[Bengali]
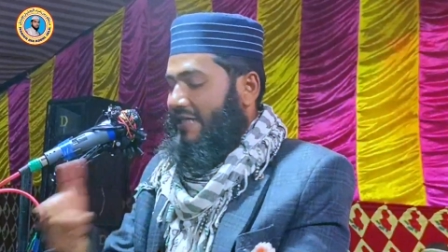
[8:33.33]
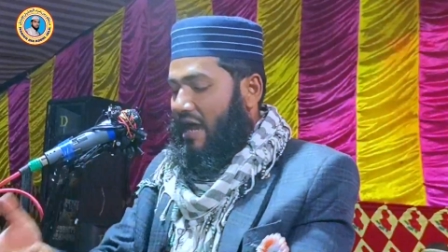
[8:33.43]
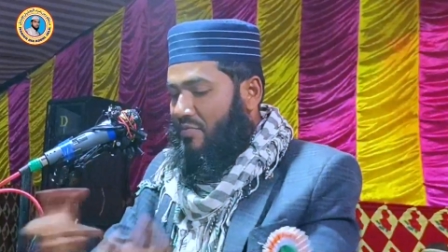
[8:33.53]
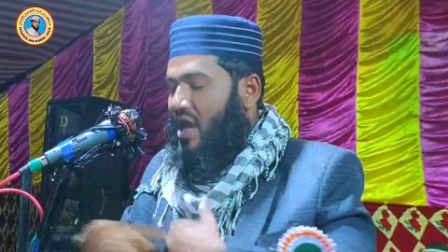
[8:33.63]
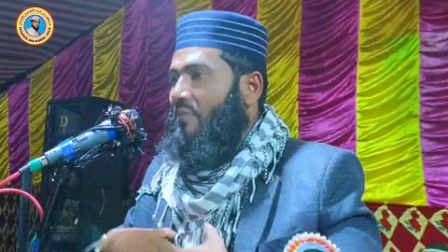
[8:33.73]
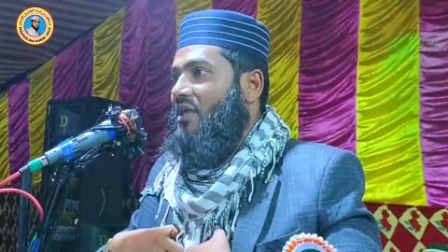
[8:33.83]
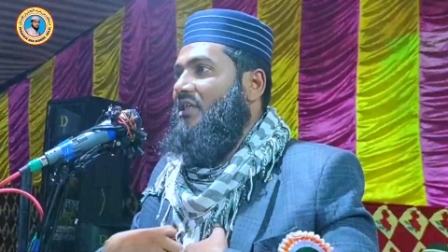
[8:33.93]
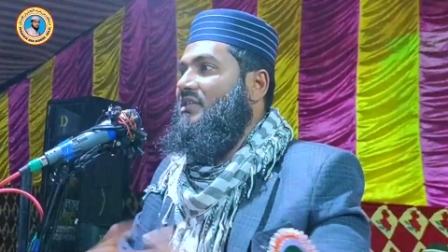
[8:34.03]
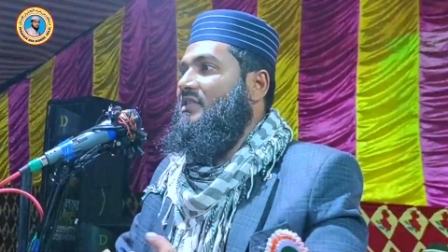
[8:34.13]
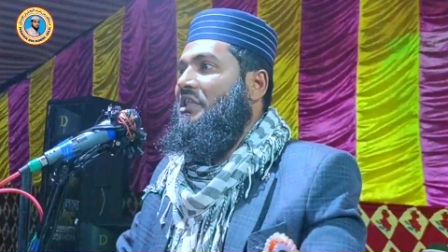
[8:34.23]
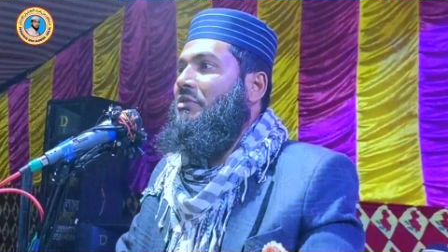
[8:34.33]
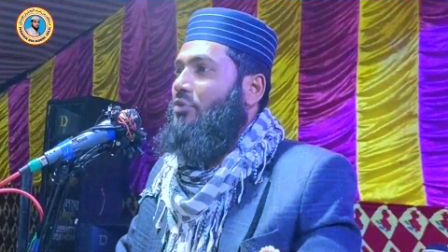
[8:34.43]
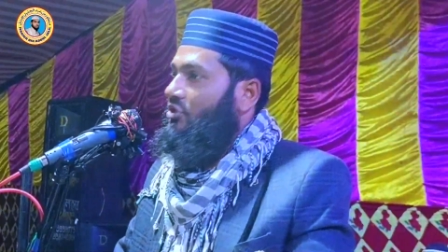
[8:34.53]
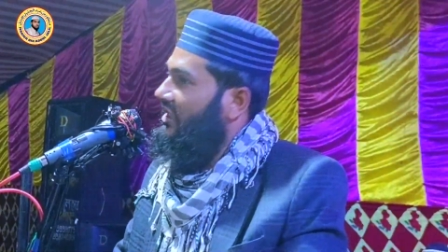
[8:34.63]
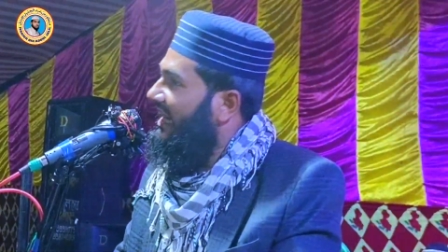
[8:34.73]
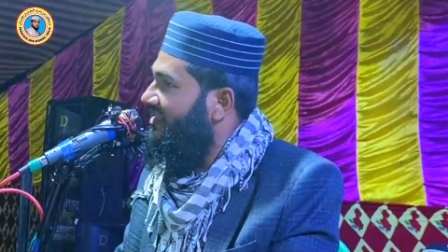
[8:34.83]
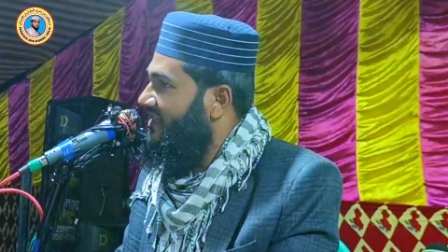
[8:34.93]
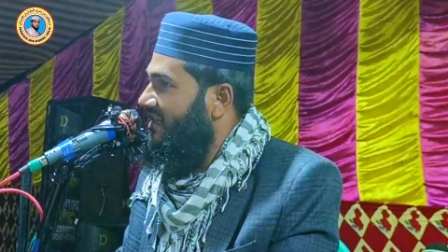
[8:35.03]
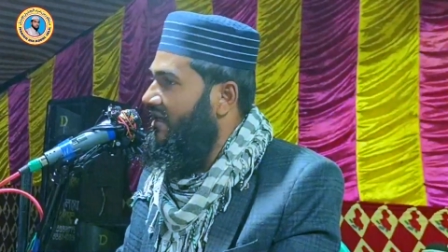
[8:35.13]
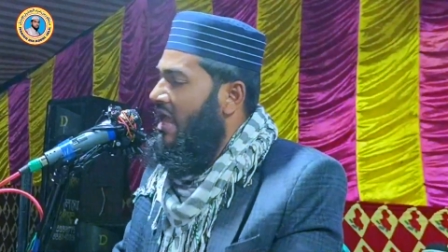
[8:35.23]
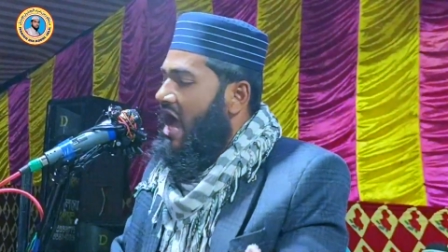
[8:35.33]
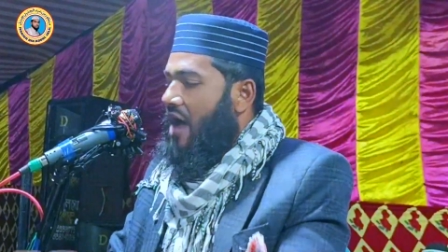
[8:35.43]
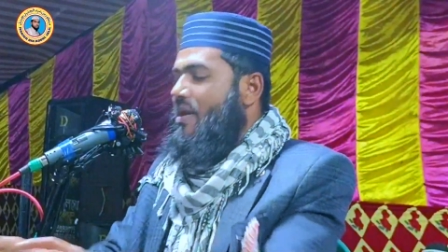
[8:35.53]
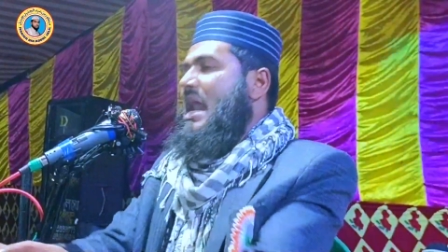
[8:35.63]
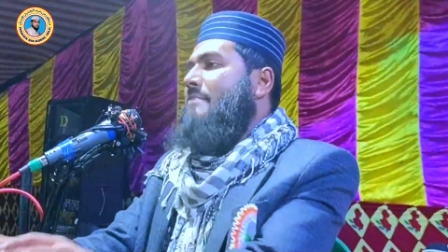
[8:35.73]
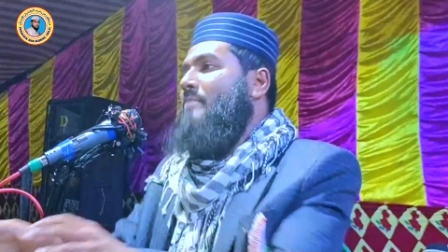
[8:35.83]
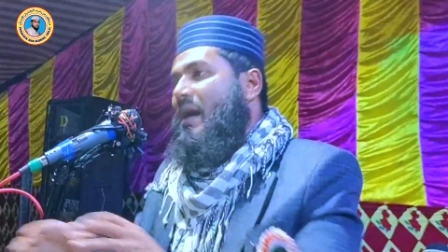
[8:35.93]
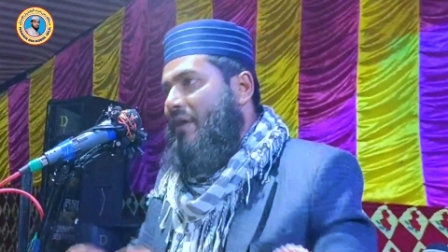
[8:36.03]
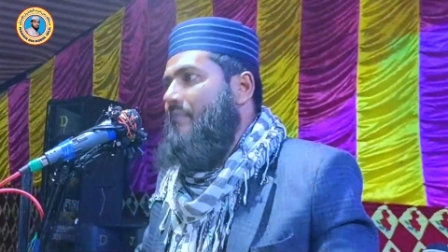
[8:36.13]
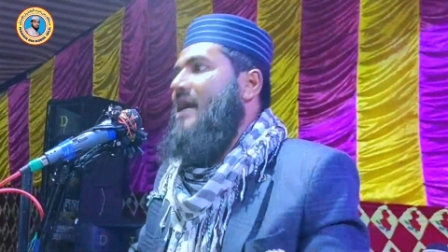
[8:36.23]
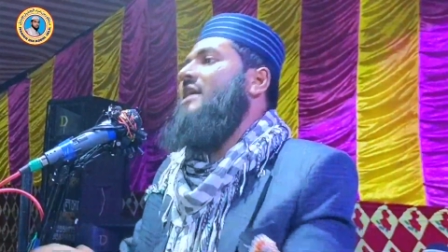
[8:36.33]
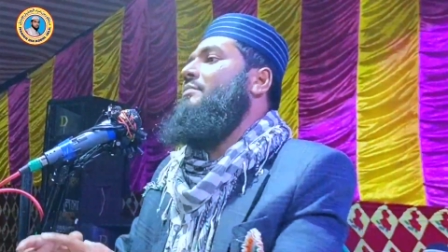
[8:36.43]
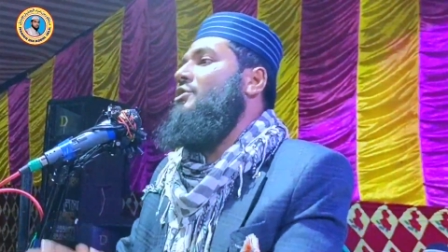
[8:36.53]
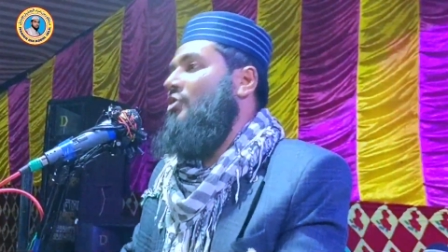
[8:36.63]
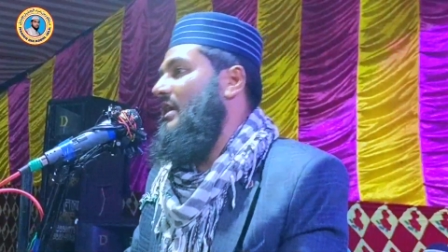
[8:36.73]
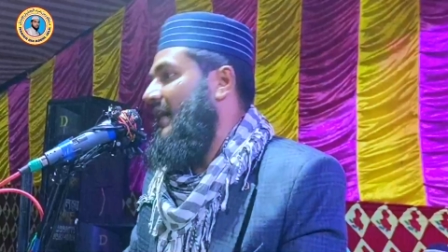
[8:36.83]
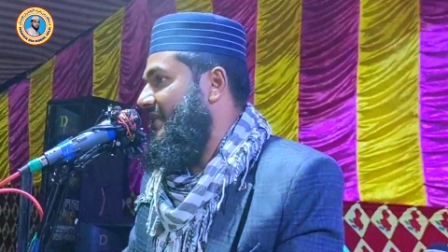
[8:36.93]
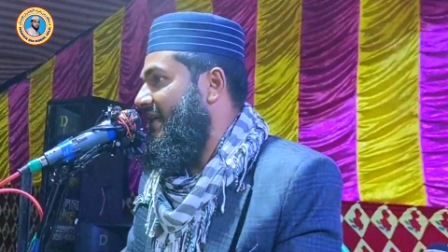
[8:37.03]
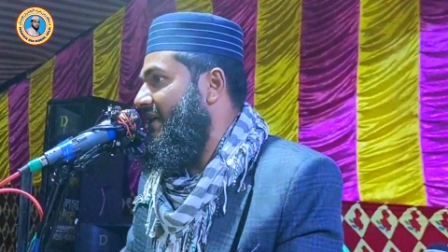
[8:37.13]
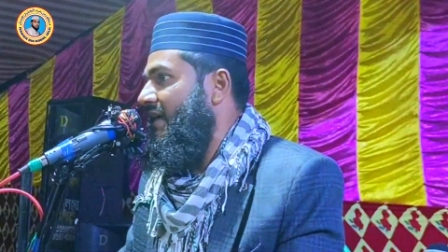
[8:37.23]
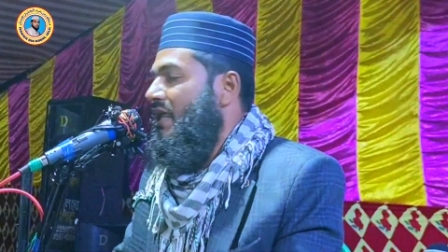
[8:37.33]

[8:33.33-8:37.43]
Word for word: এটা আমি আমার স্ত্রীর মধ্যে আছে আমার আব্বা আমার মায়ের ভিতরে আছে